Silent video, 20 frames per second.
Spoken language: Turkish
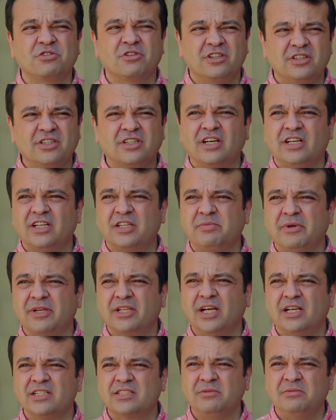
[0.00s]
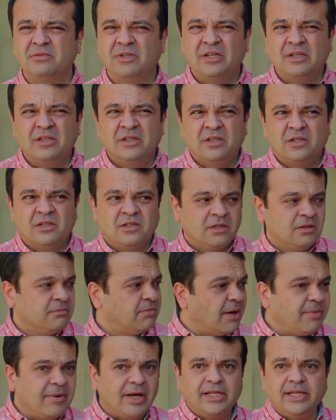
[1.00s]
sonra dikkat etmek lazım.
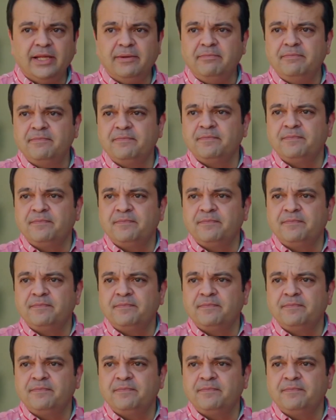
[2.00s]
Babaannem